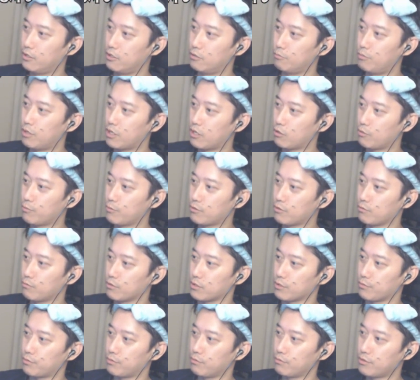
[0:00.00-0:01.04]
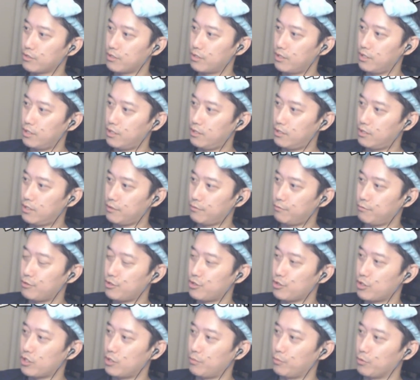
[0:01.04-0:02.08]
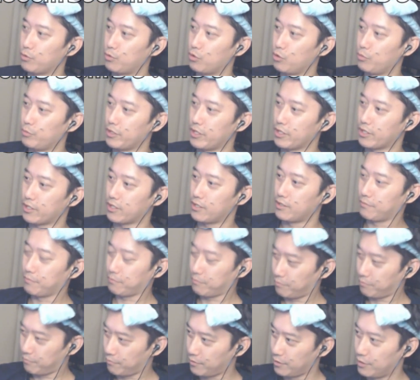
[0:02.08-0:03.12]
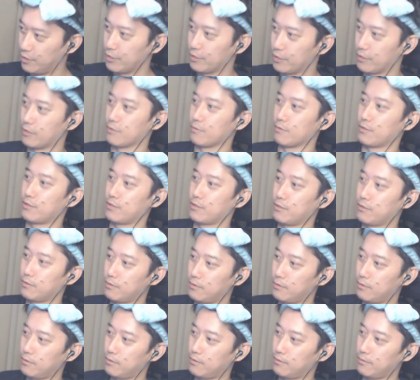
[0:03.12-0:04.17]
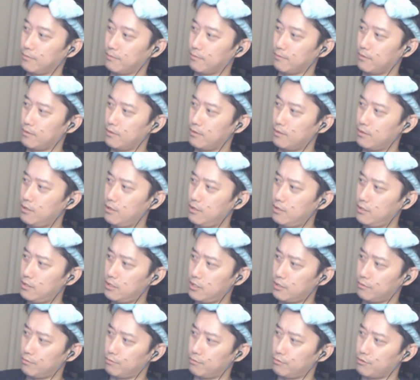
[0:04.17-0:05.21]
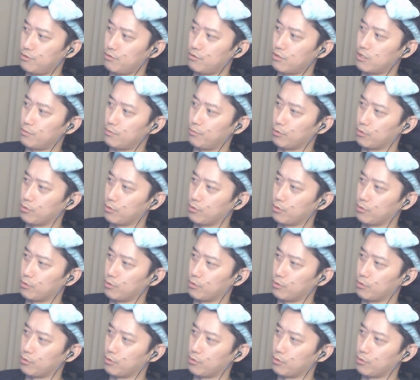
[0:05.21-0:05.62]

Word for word: バカコミソングさん、布団ちゃん AI 藤原元を見ないか。200いあります。AI 藤原